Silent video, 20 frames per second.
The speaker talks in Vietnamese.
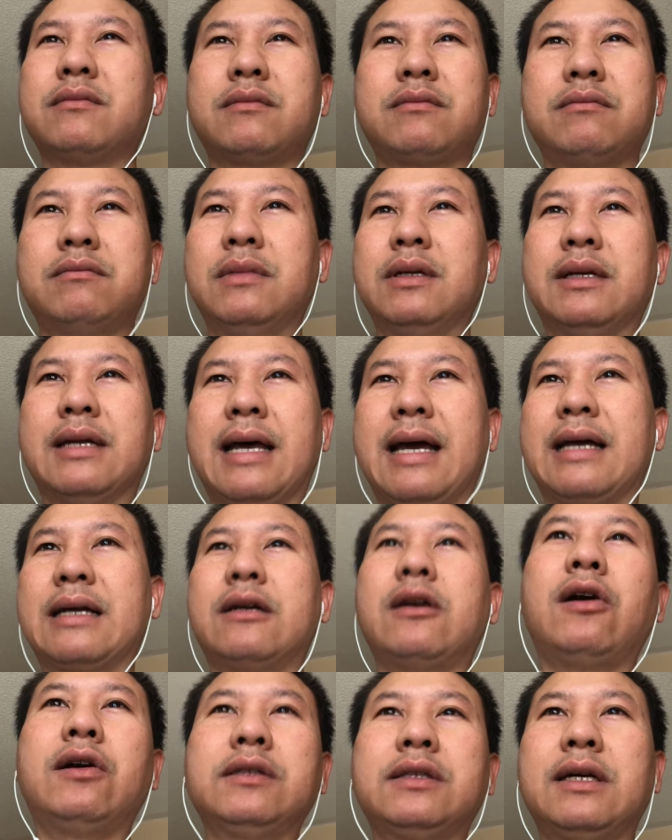mình
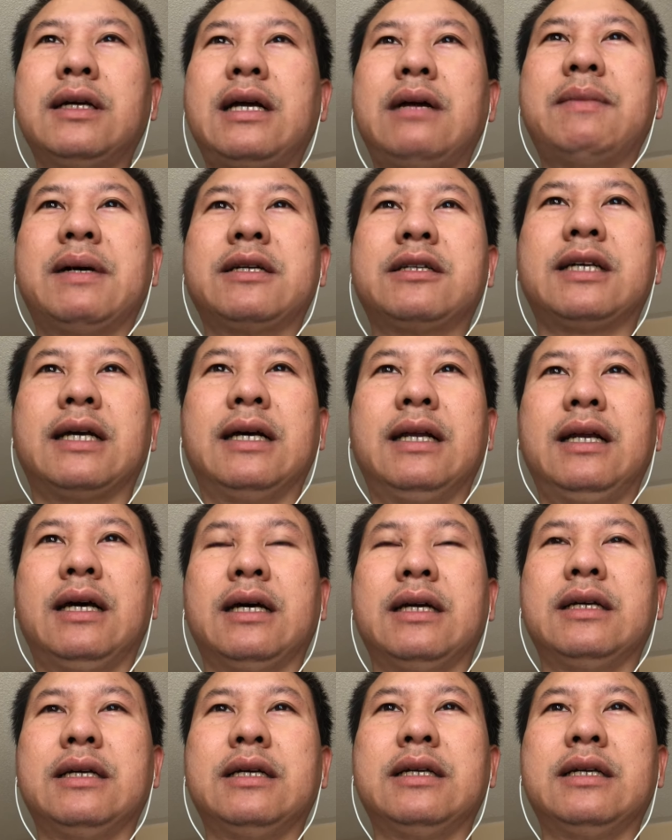đang nói tới các bạn trẻ là